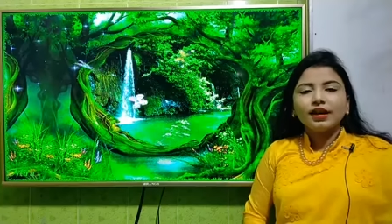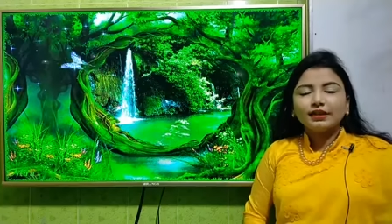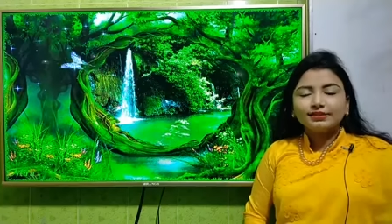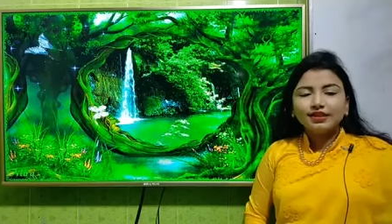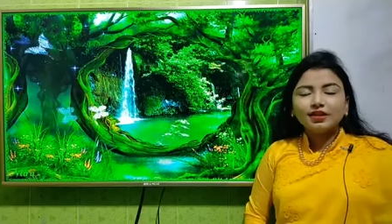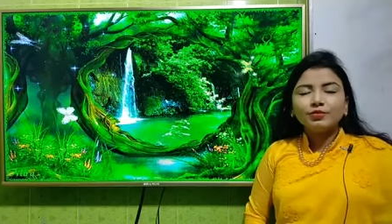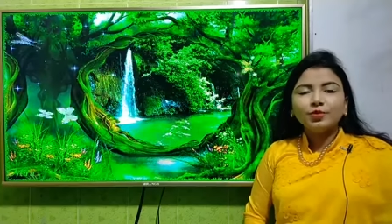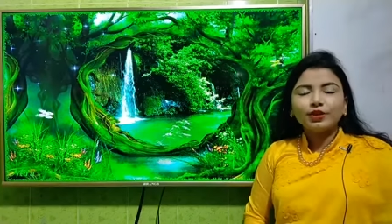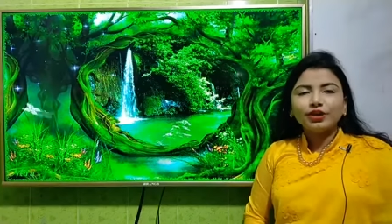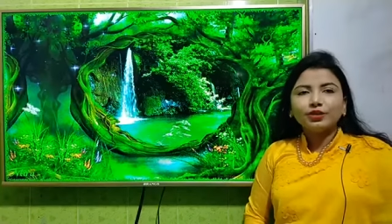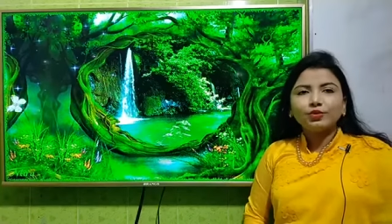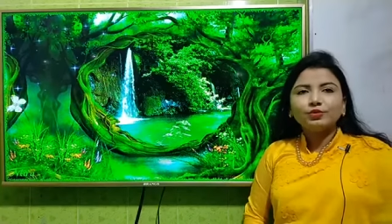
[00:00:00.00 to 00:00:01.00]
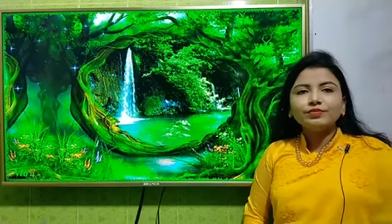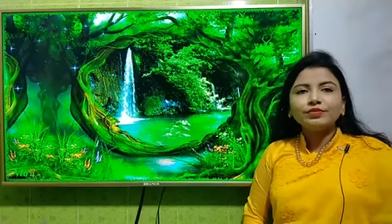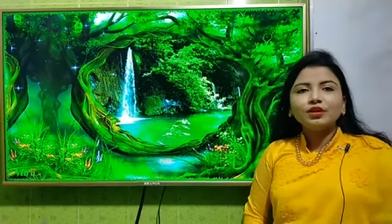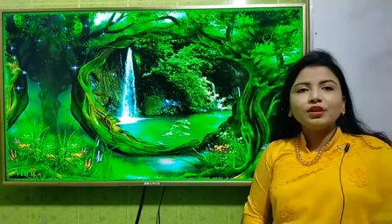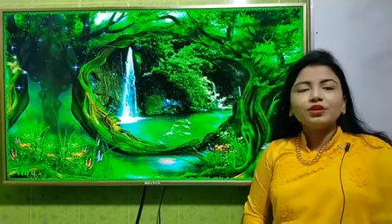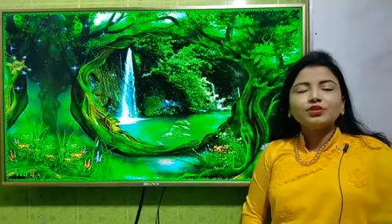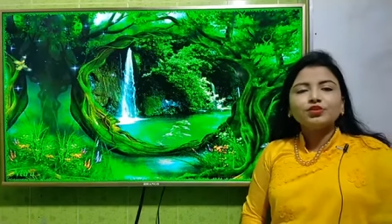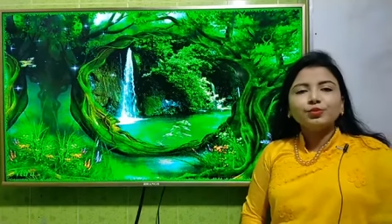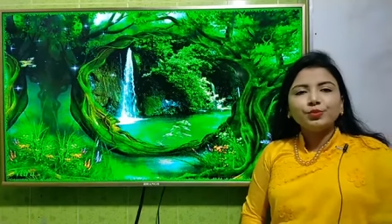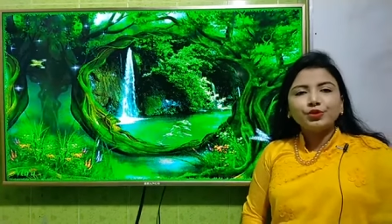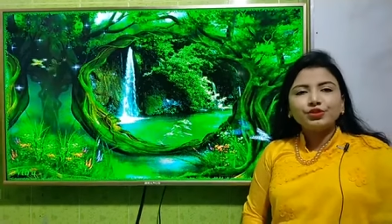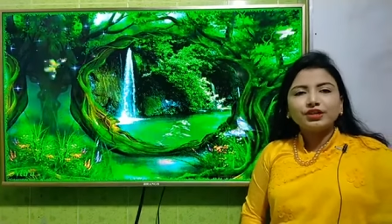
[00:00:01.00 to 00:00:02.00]
আসসালামু আলাইকুম
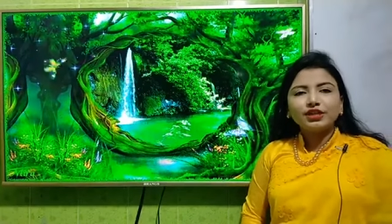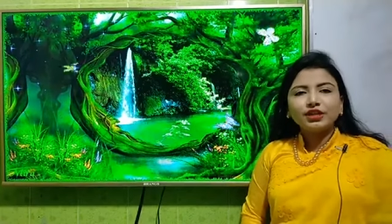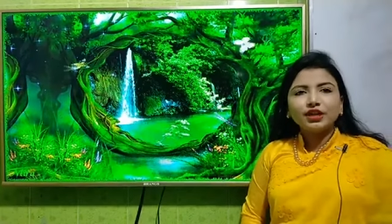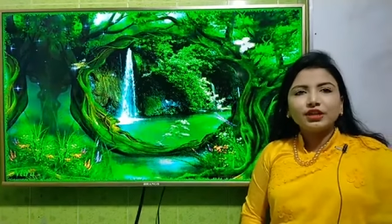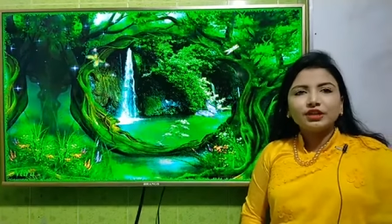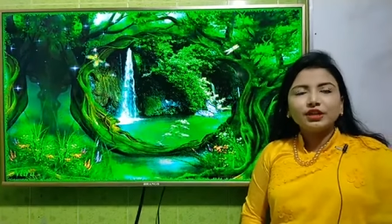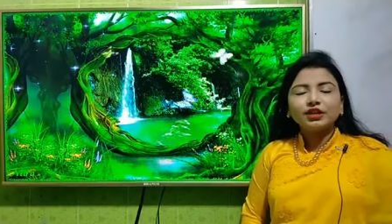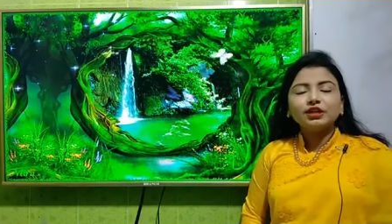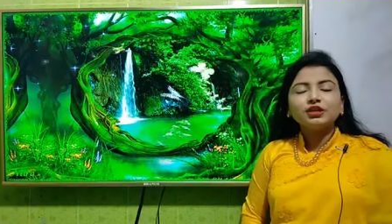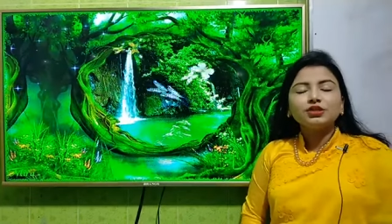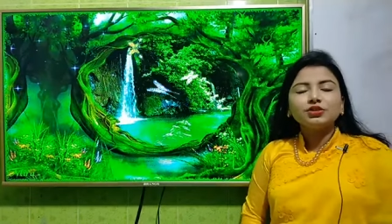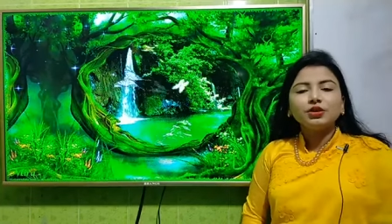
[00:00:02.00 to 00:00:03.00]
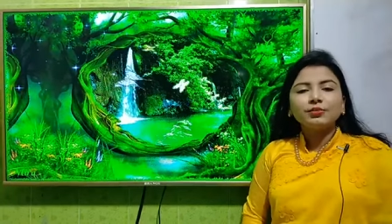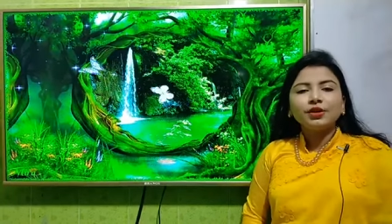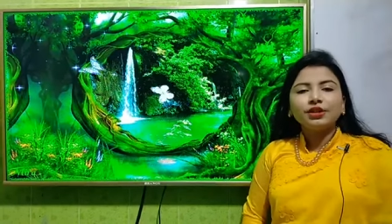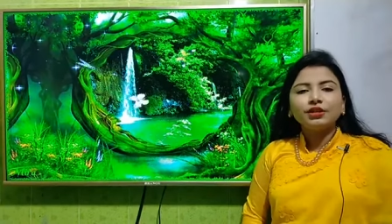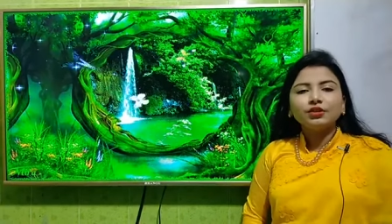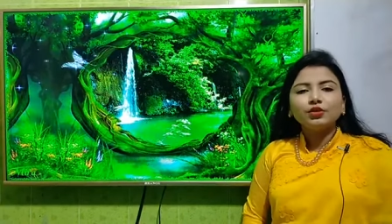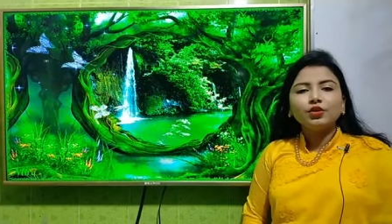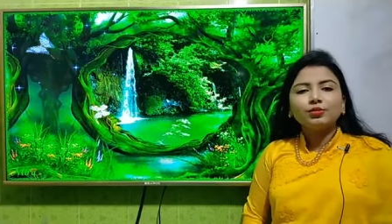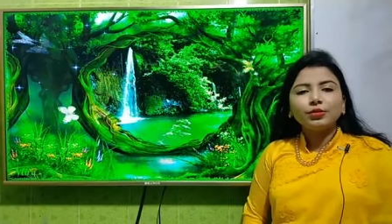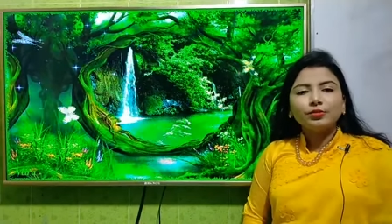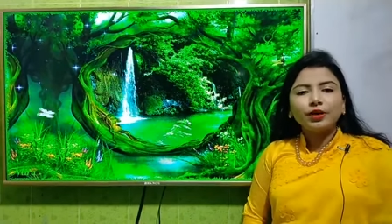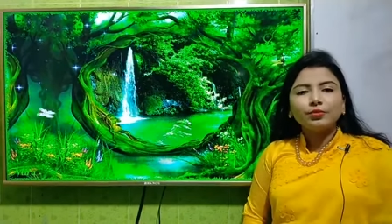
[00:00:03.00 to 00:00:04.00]
সুপ্রিয় শিক্ষার্থী সম্মানিত
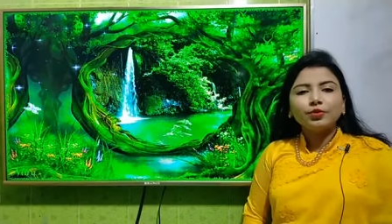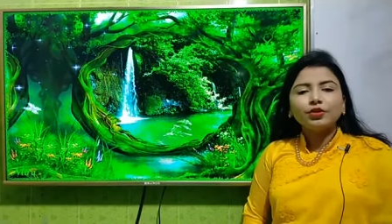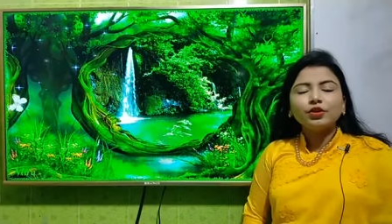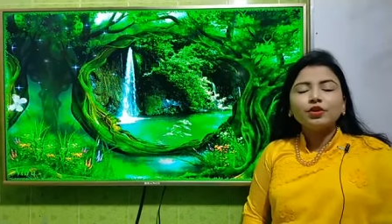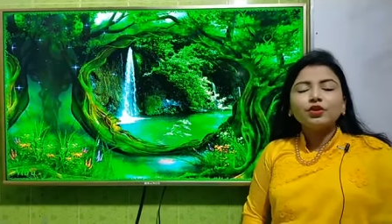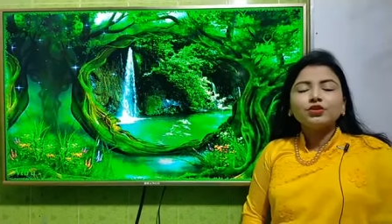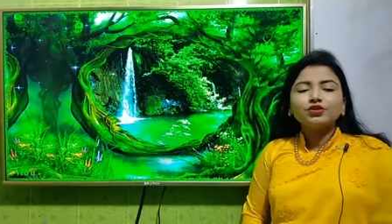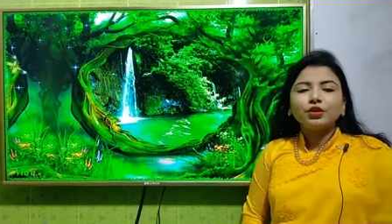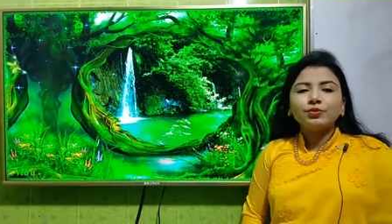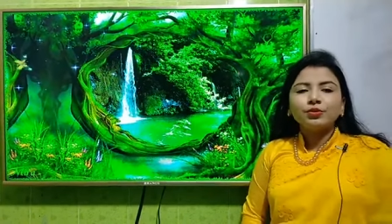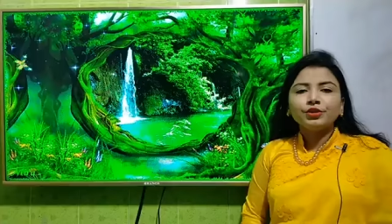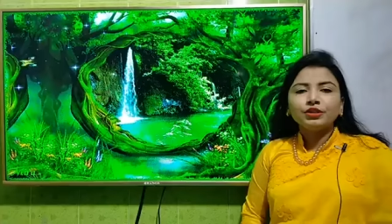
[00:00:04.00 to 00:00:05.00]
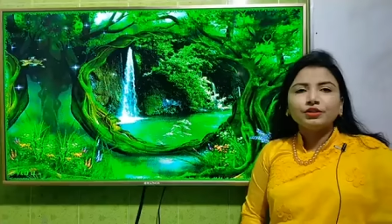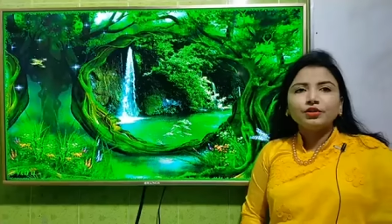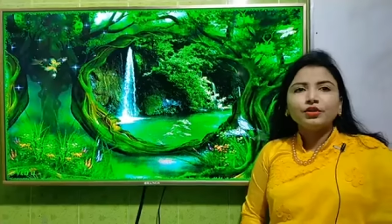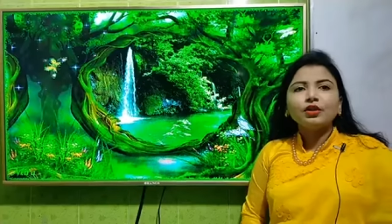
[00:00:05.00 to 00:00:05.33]
অভিভাবক সম্মানিত